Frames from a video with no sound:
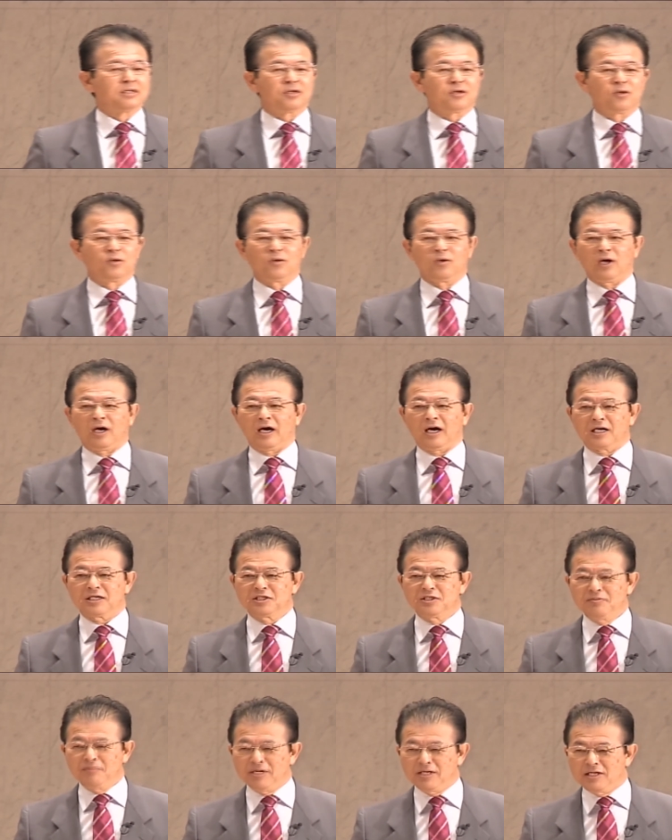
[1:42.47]
今日
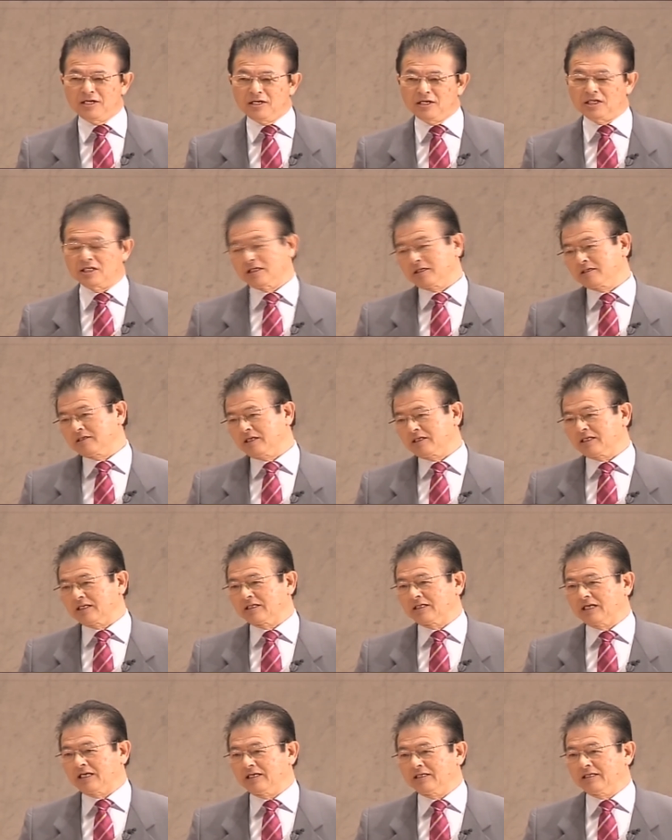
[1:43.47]
初めて来てくださっ
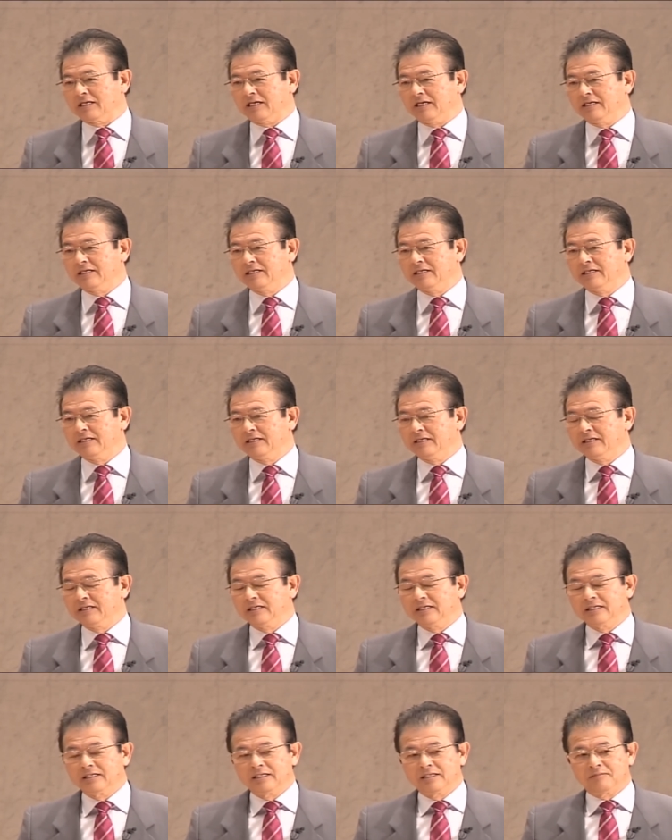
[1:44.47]
た方、
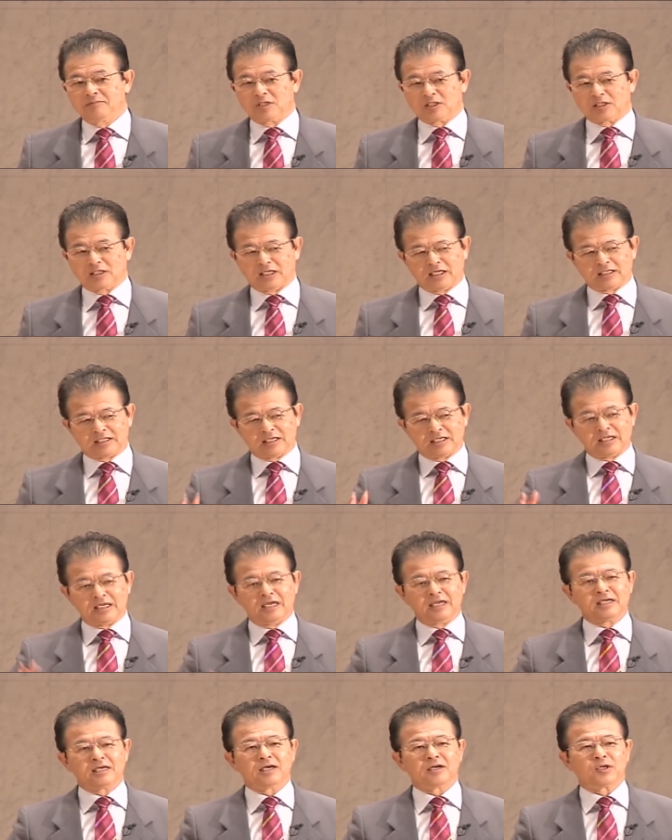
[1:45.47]
皆さん方に
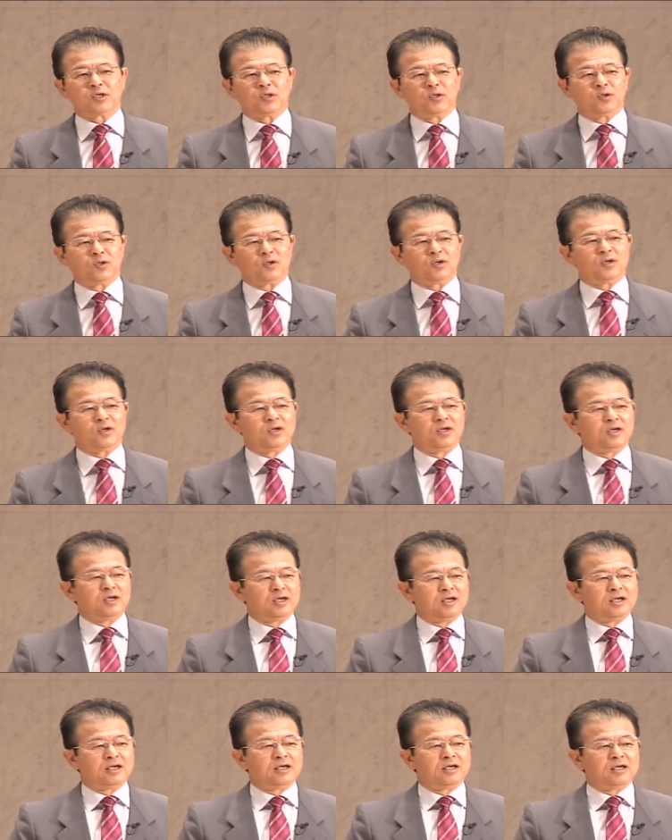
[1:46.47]
何か今日、
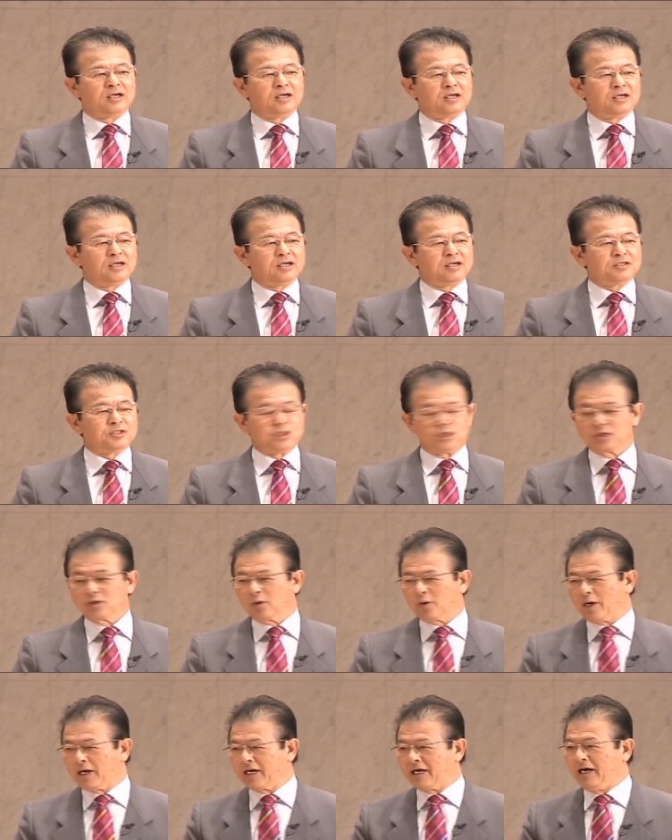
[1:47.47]
15
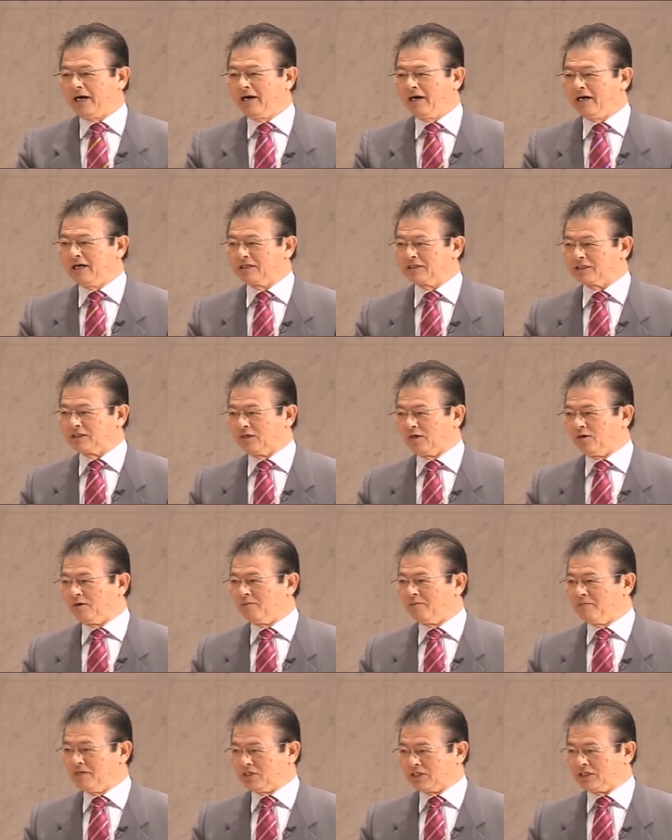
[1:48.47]
回完結の
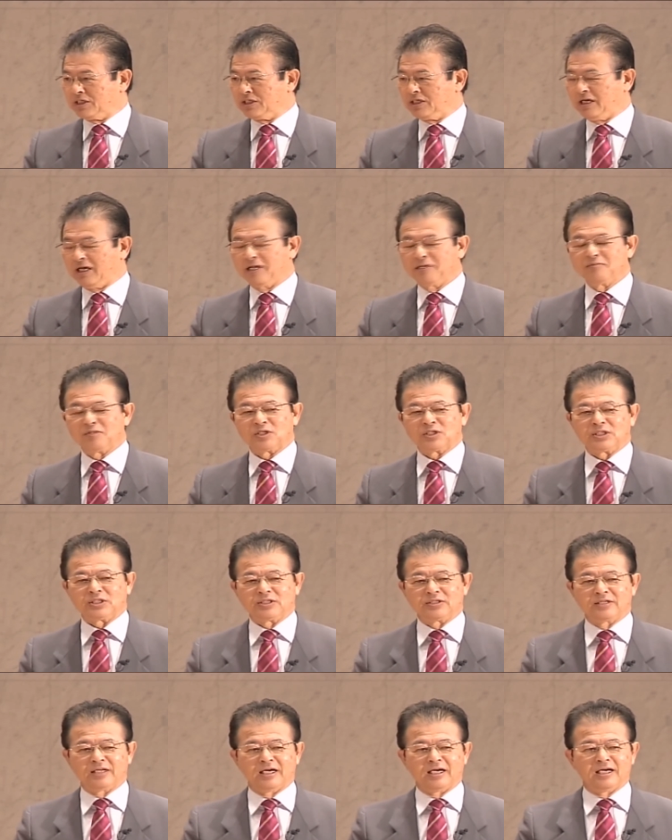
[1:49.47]
メッセージであります
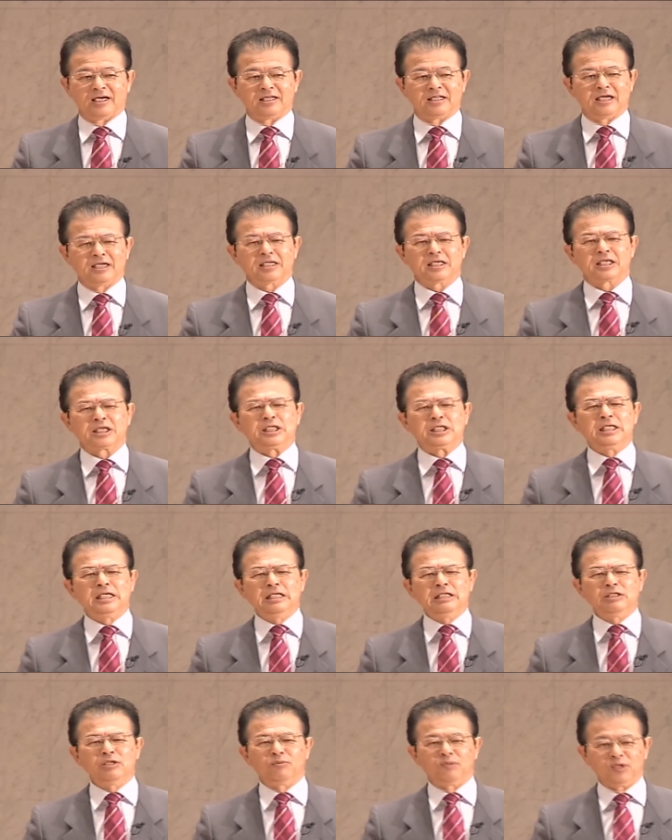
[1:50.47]
ので、何か記
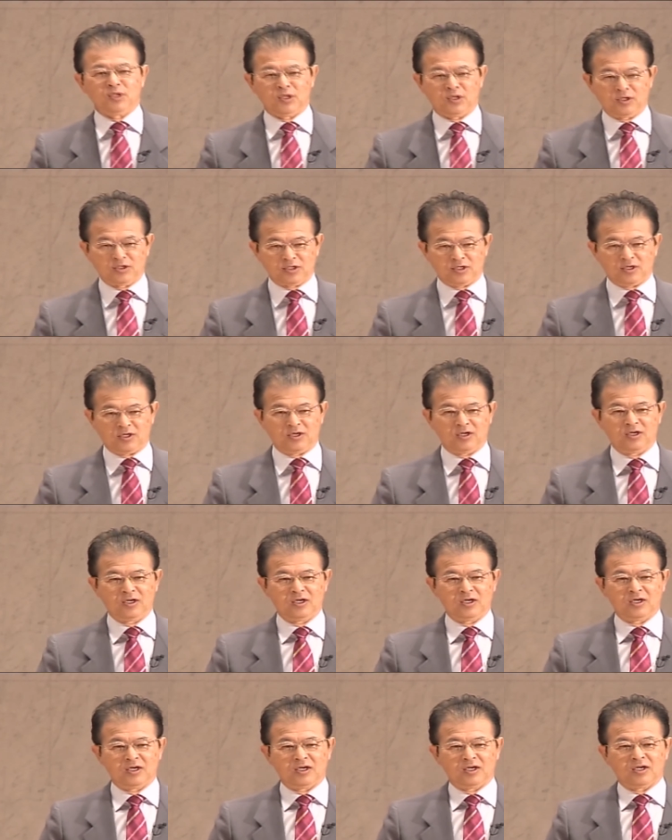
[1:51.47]
念のものをと
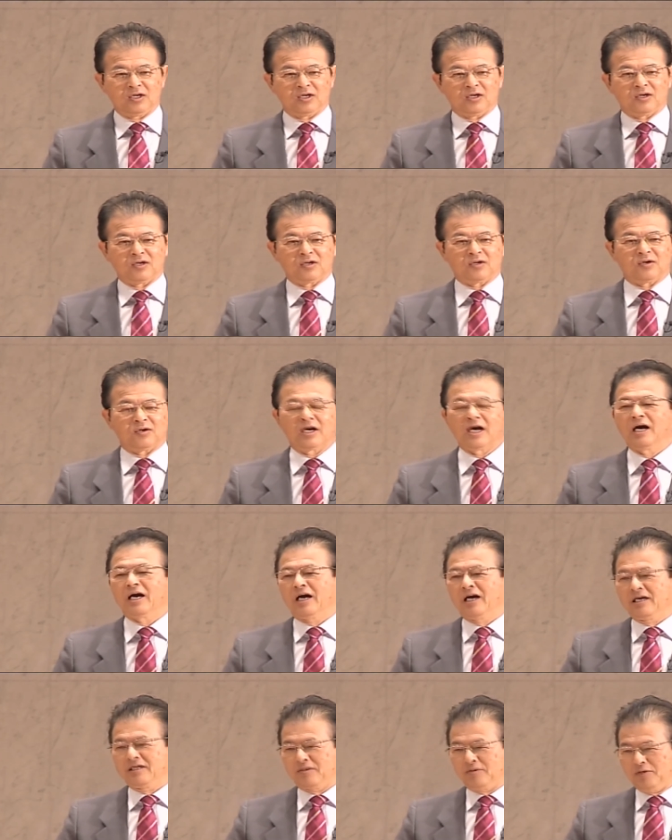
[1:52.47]
こう考
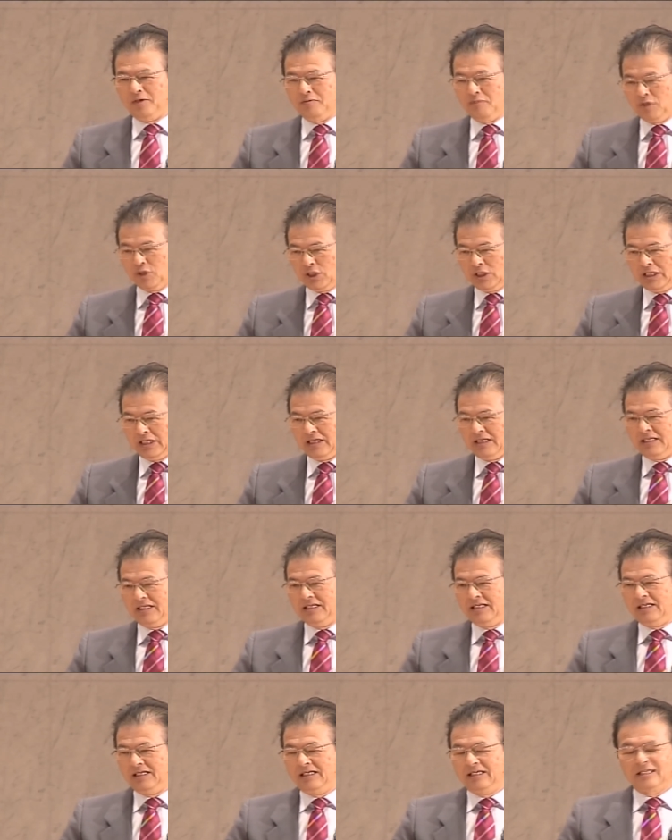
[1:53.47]
えておりました。
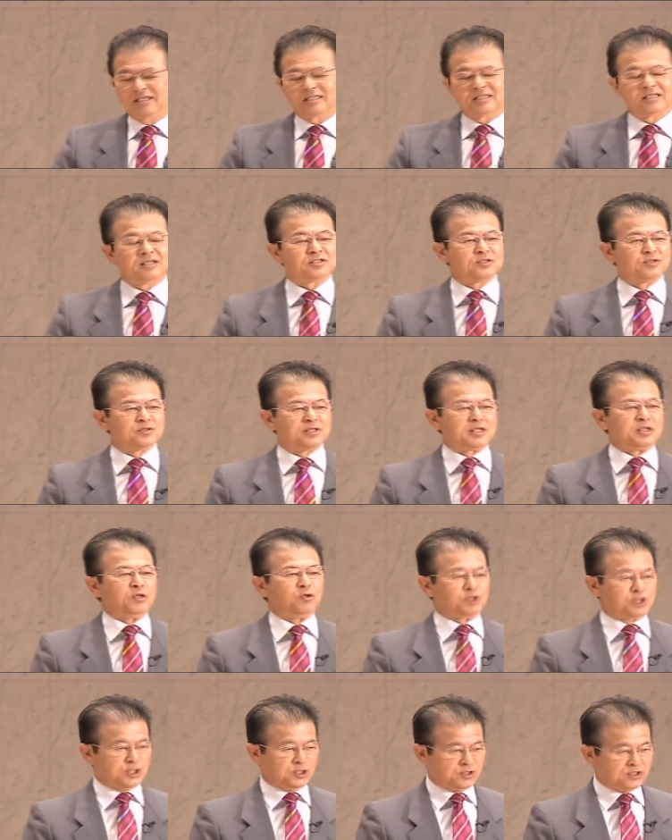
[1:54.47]
ですので、
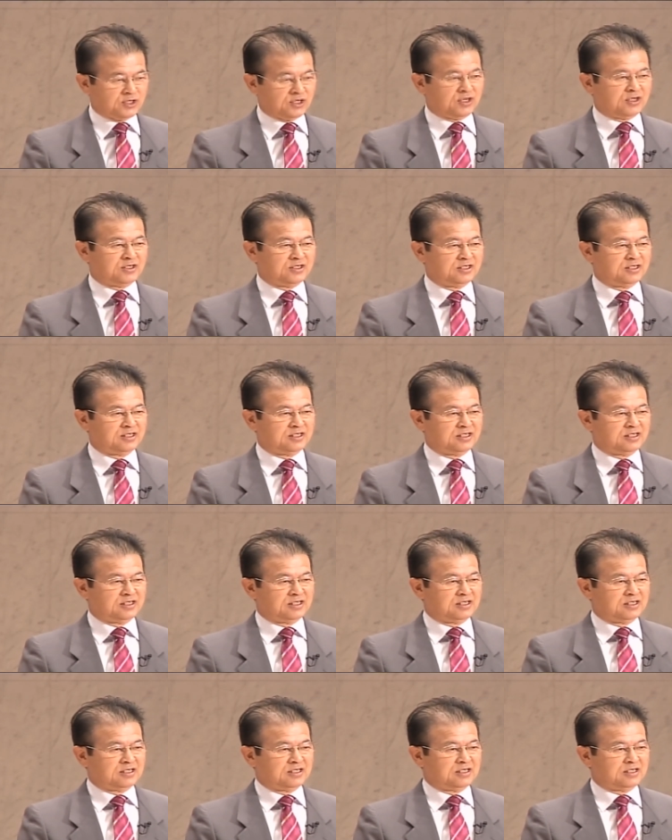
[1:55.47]
後ほど、
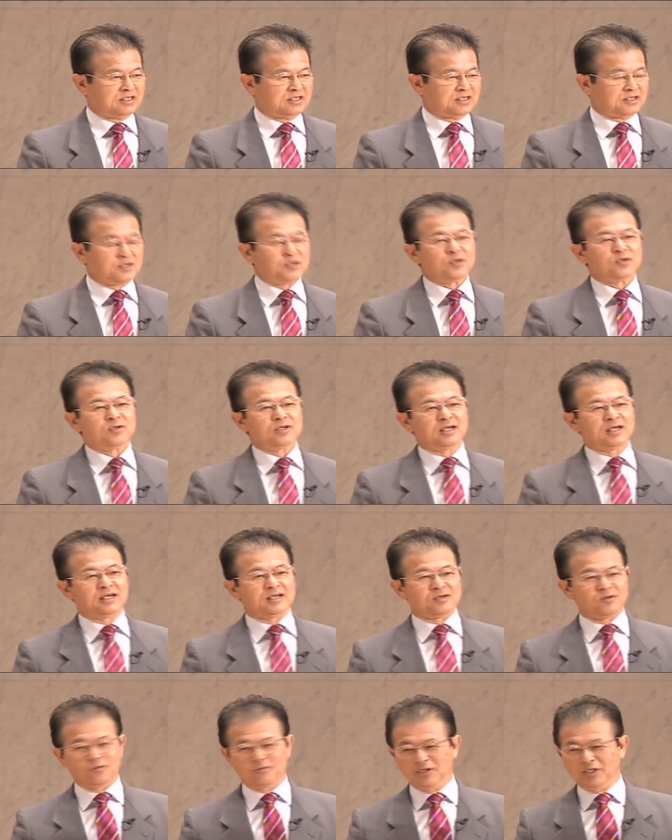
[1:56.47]
今日は
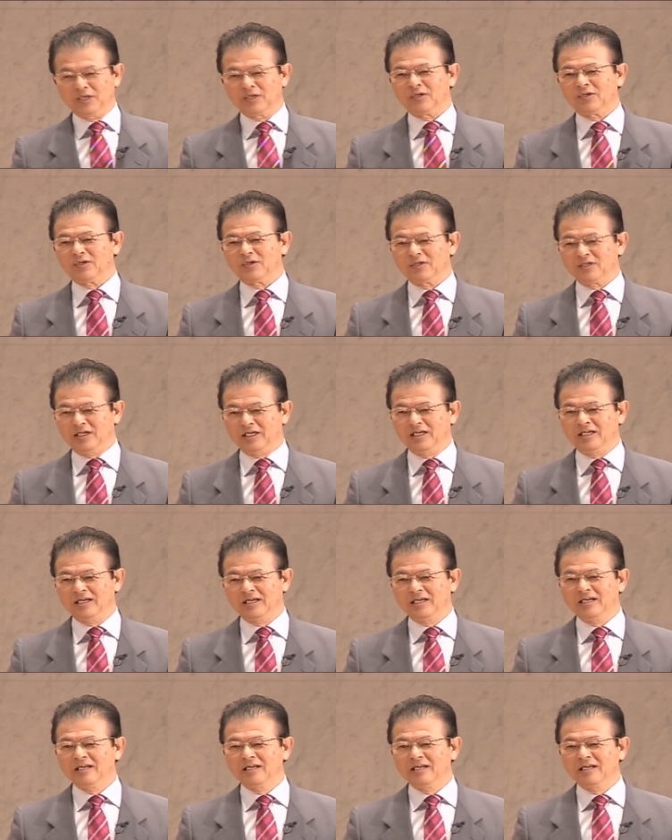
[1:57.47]
ロビーの方に